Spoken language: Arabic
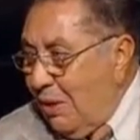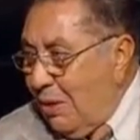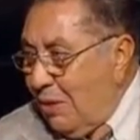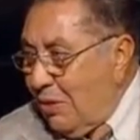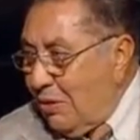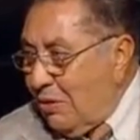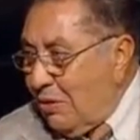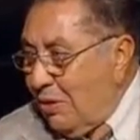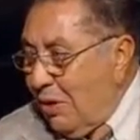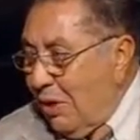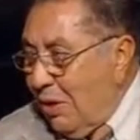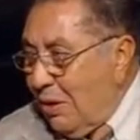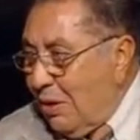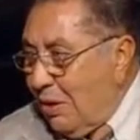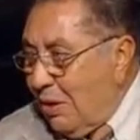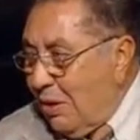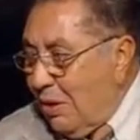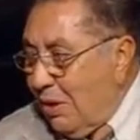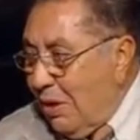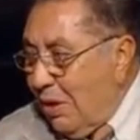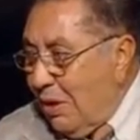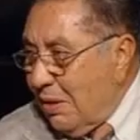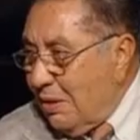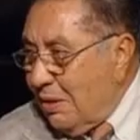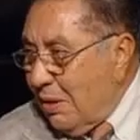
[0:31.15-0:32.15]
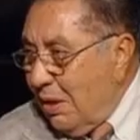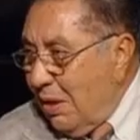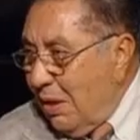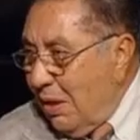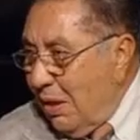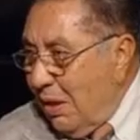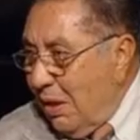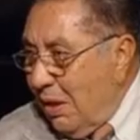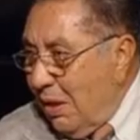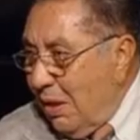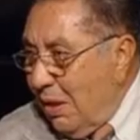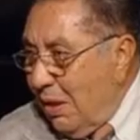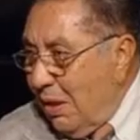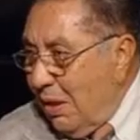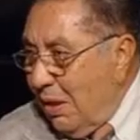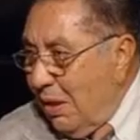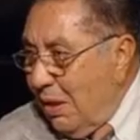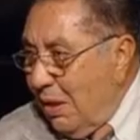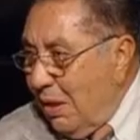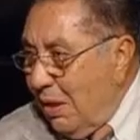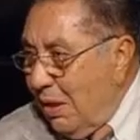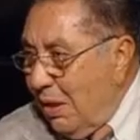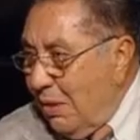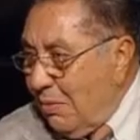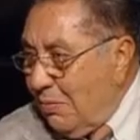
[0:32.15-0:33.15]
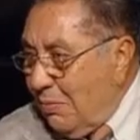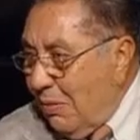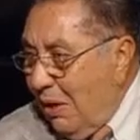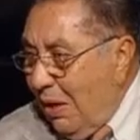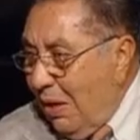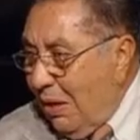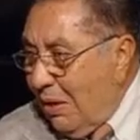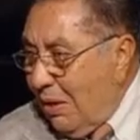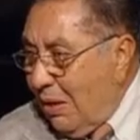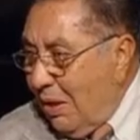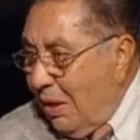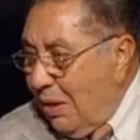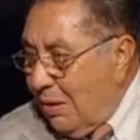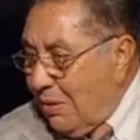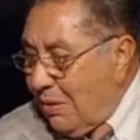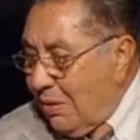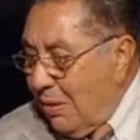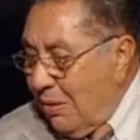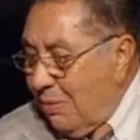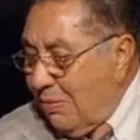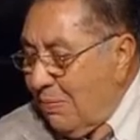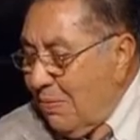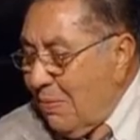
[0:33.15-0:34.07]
شهادة هذا المعهد العظيم